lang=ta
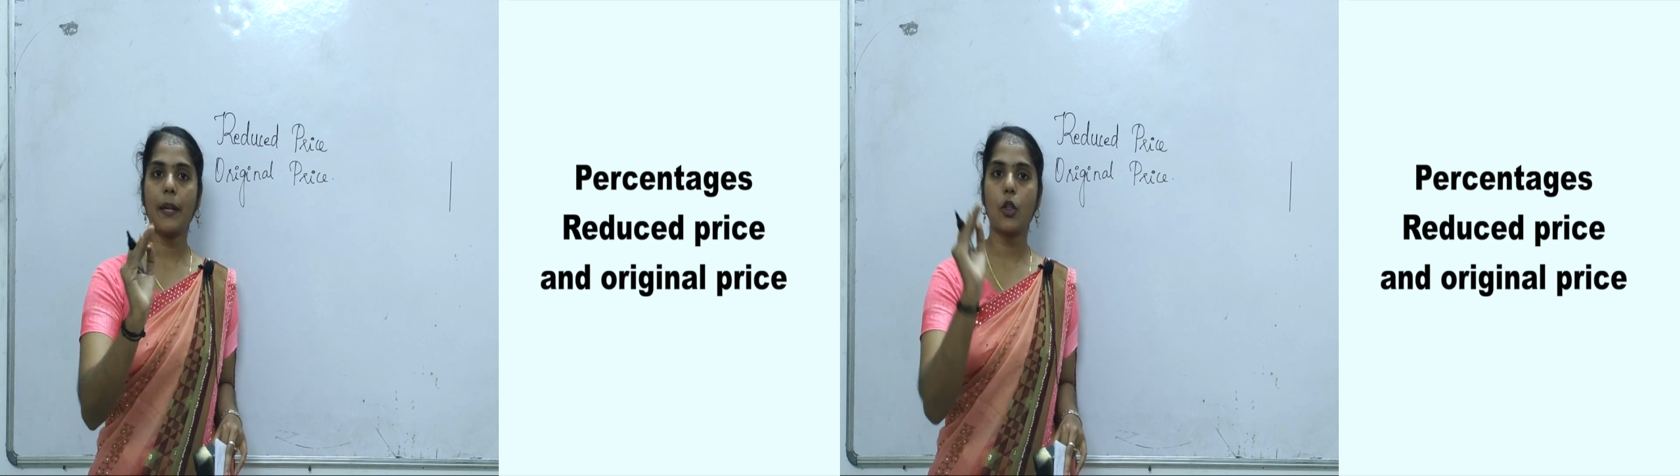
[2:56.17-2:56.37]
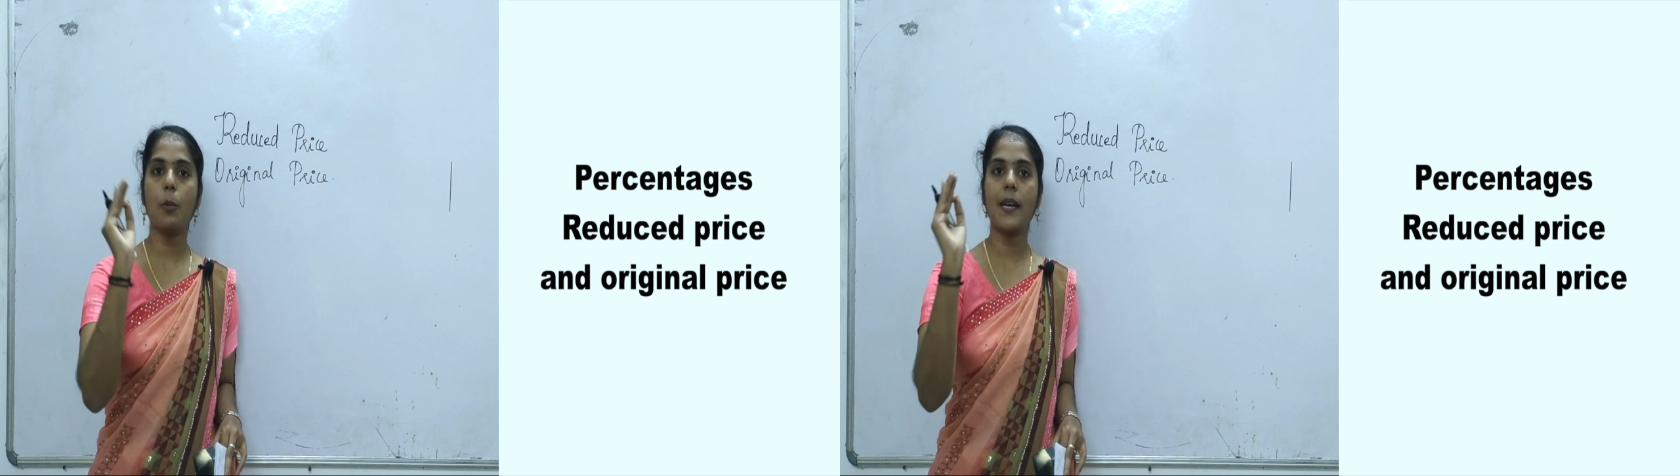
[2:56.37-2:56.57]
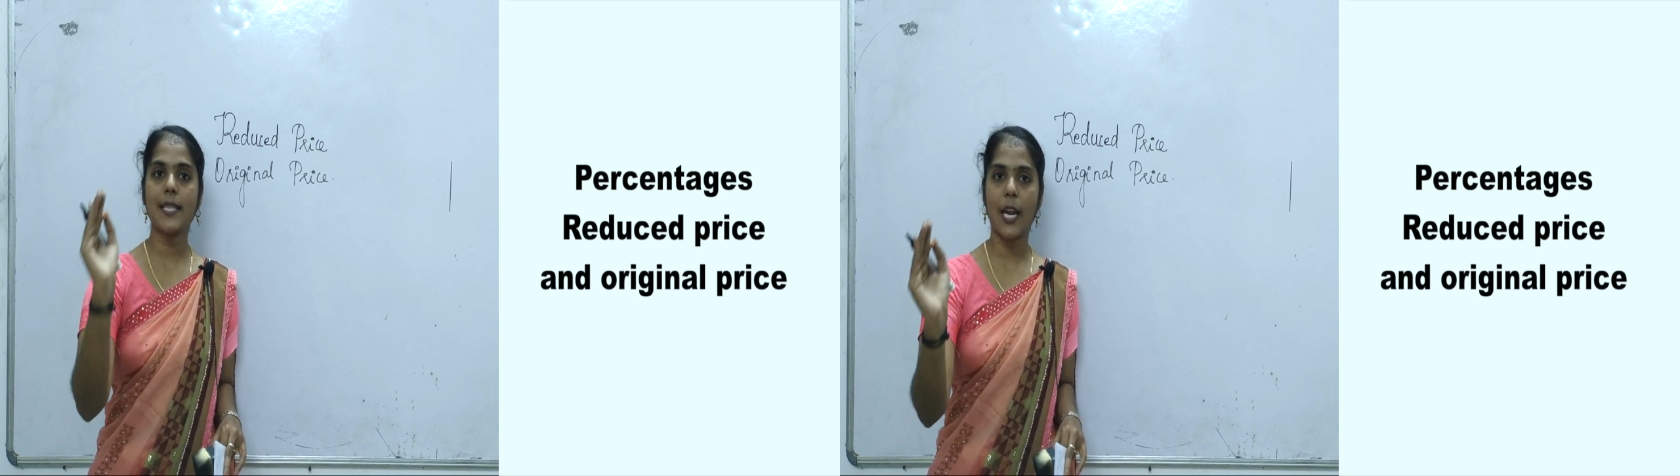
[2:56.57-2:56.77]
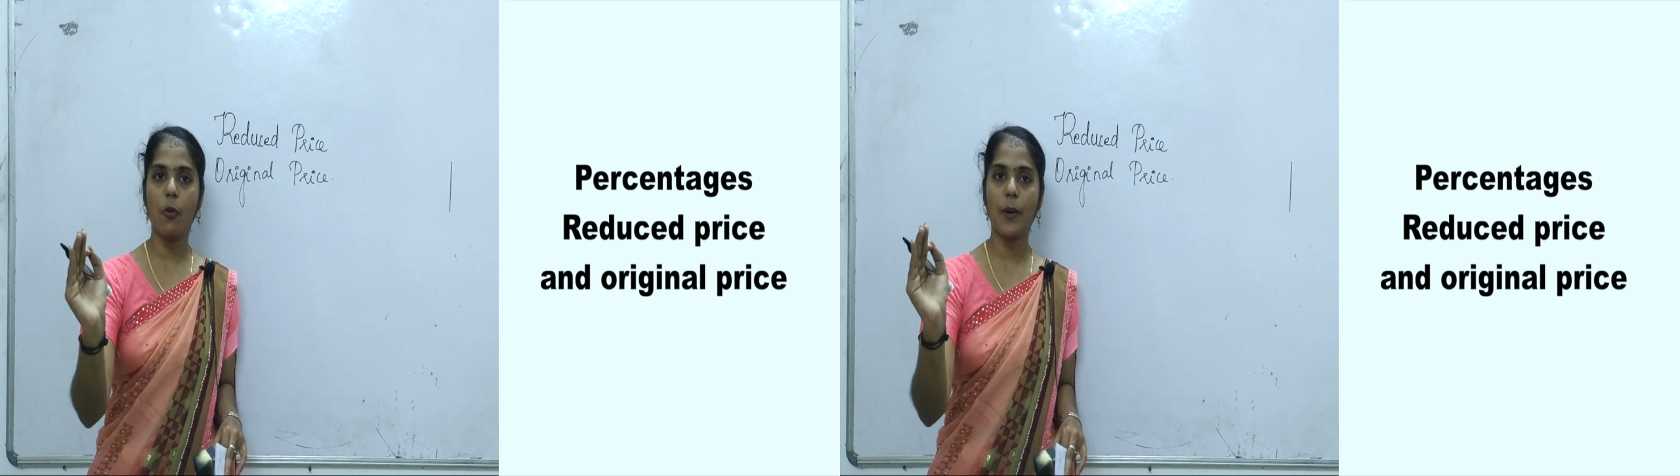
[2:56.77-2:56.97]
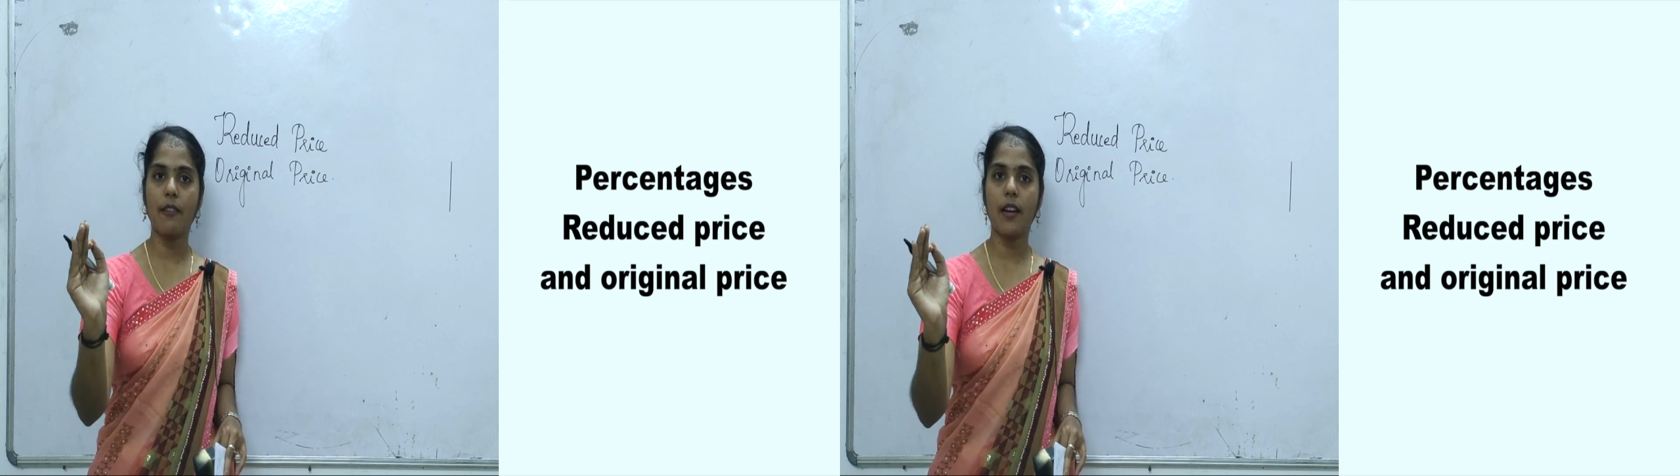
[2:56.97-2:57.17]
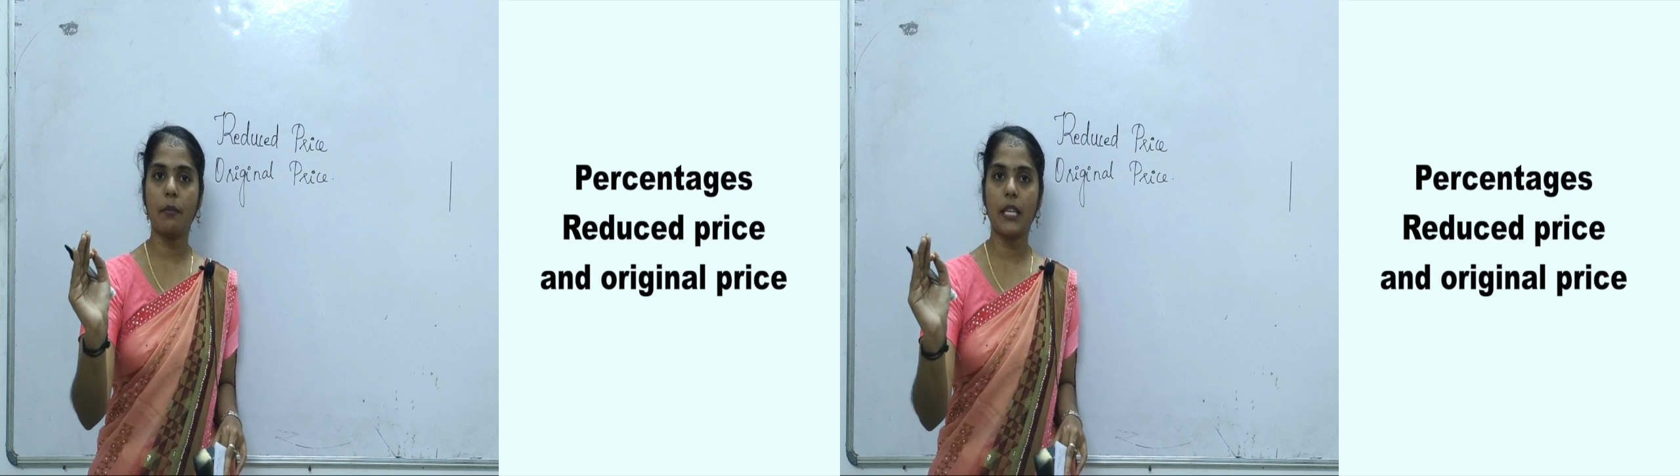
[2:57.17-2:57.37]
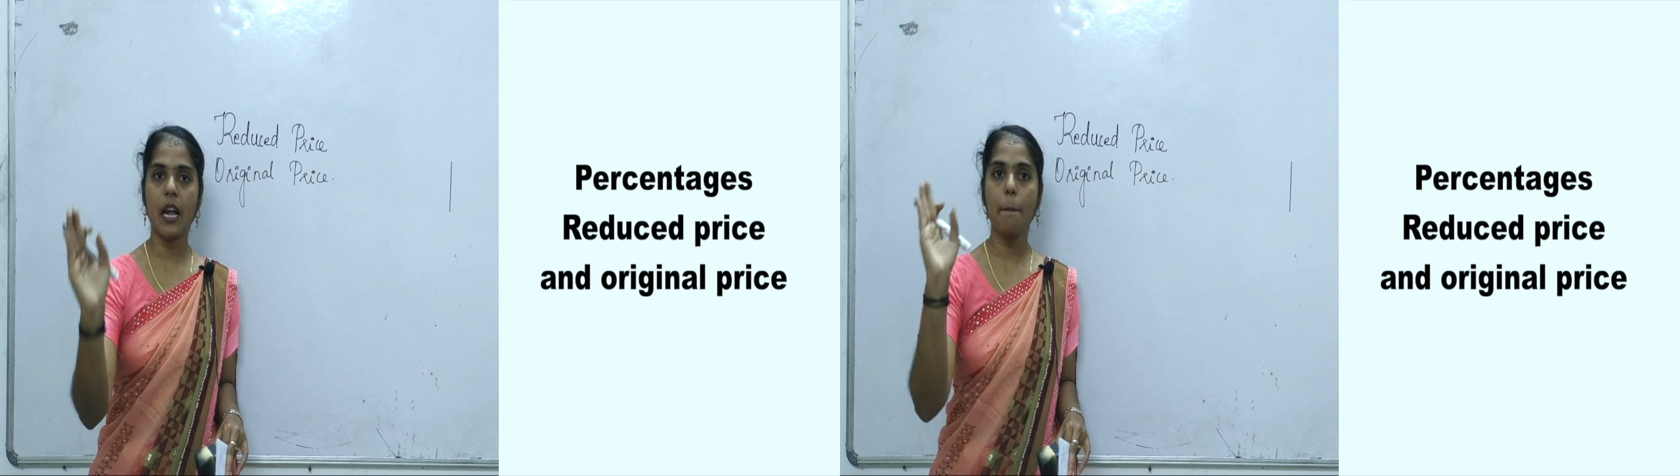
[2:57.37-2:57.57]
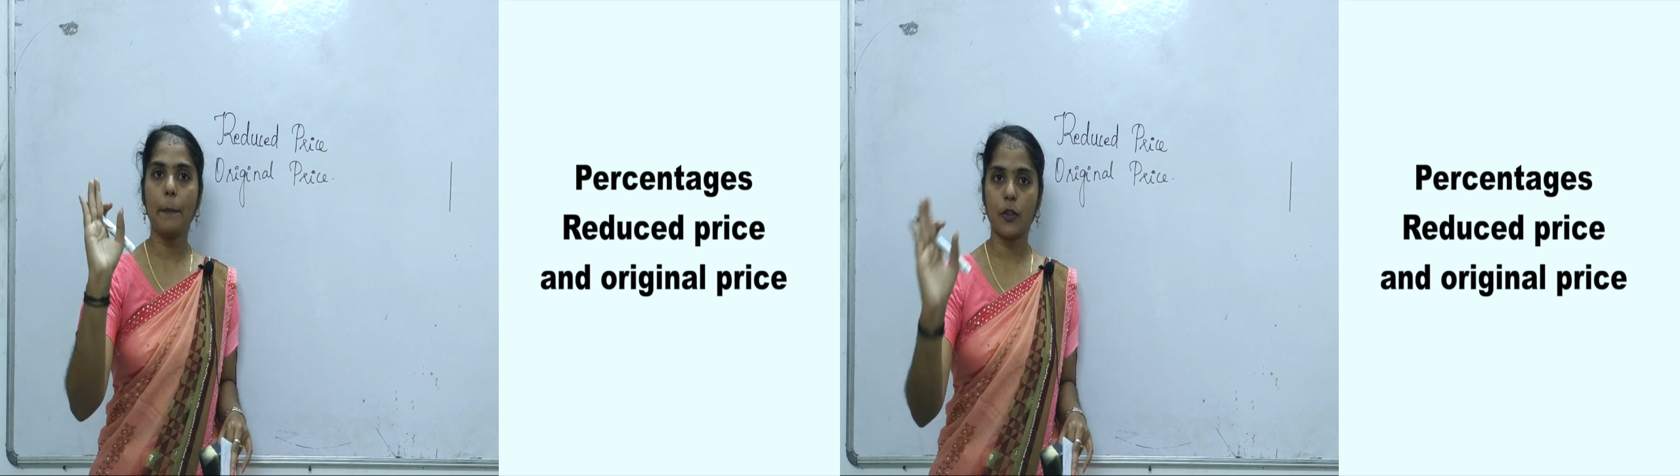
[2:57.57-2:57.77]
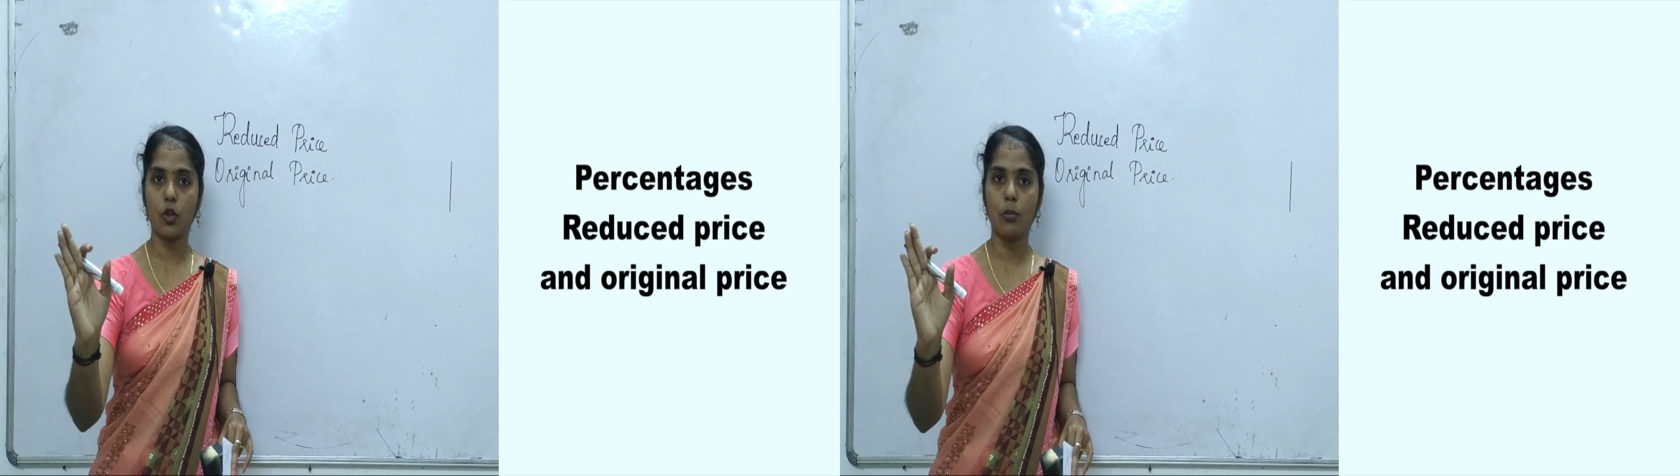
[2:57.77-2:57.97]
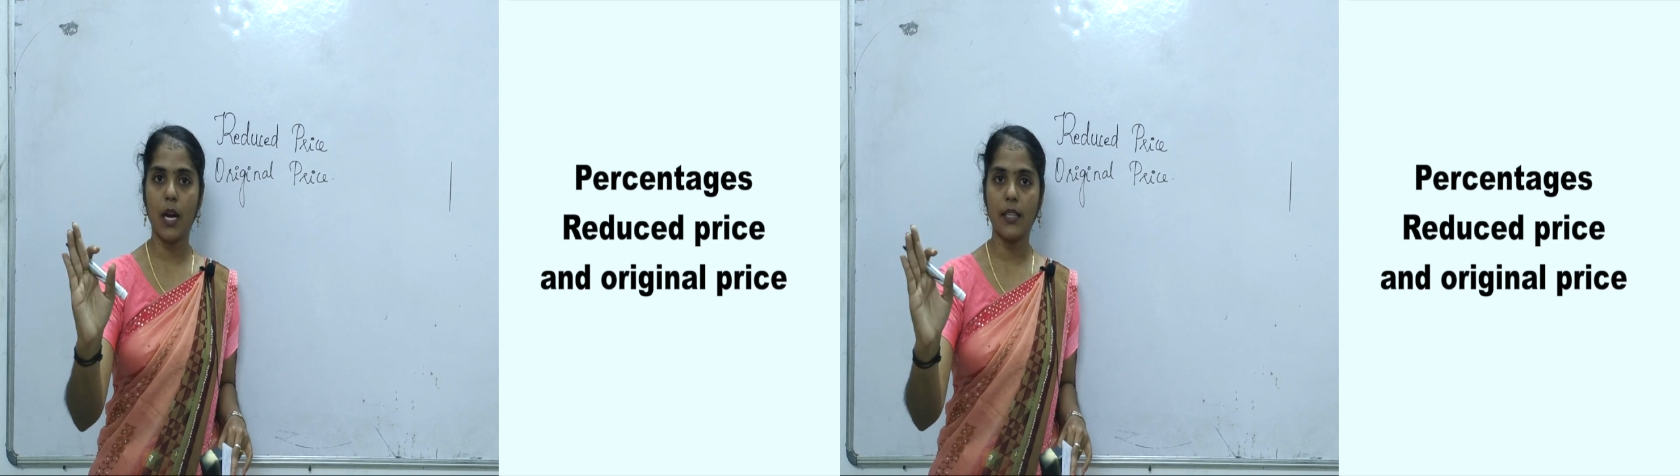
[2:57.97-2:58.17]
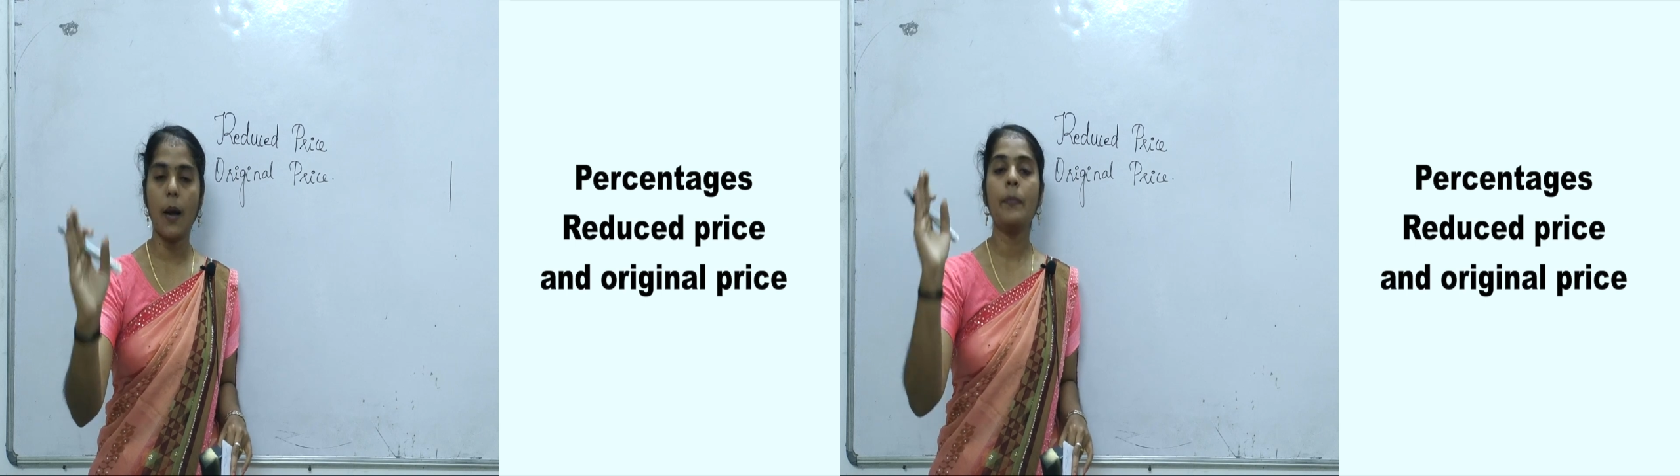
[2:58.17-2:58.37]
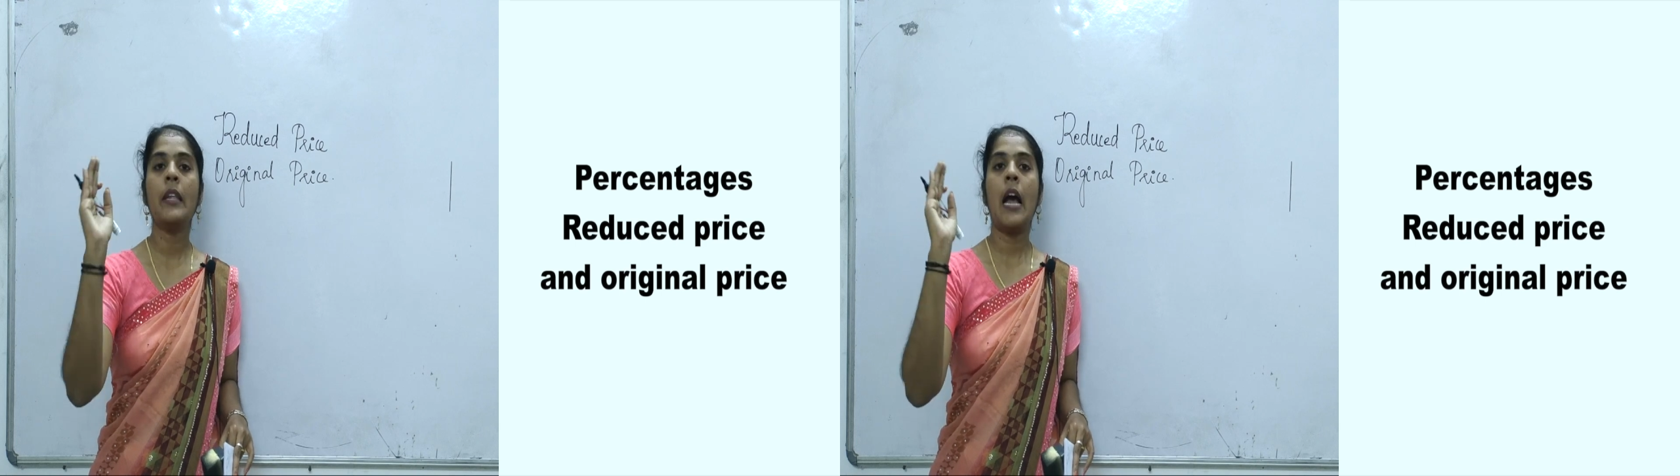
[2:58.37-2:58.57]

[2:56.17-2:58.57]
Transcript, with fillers: பத்து ரூபாய் செலவு பண்ணுவேன் அப்படின்னா பத்து ரூபாய் தான்